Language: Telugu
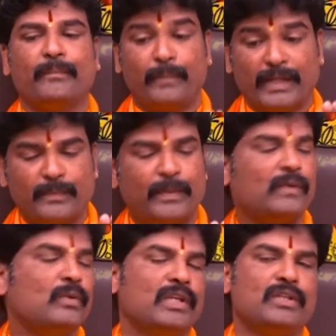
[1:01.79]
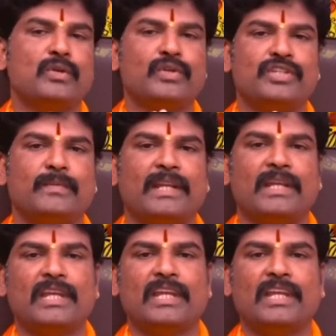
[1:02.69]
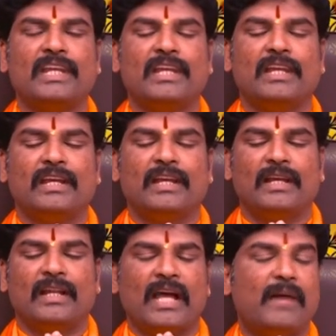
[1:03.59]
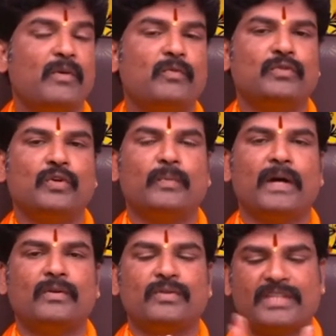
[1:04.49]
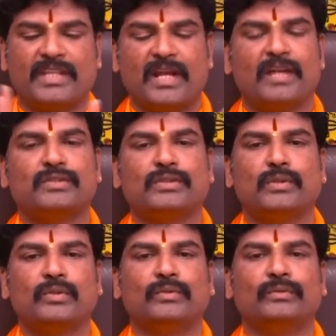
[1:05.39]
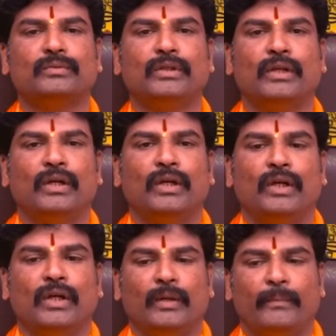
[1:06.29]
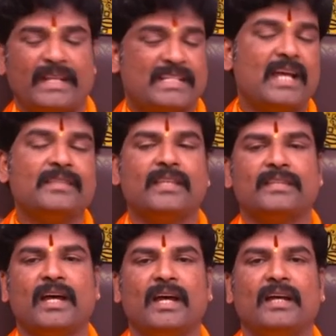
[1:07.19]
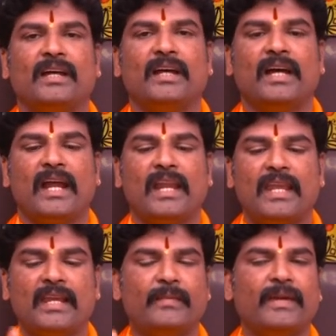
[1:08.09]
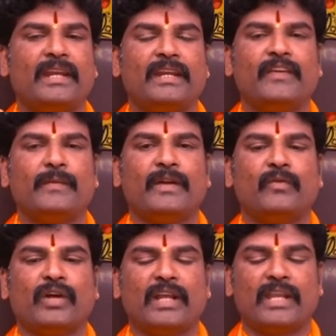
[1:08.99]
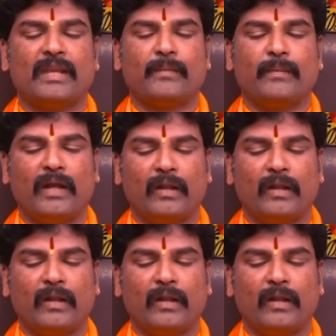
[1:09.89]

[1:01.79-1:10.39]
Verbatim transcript: పది పనులు ఎదురొచ్చి మనకి లాభముతో పాటు స్థిరాస్తులు ప్రశాంతత అనేకమైనవి మనం ఒకరికి ప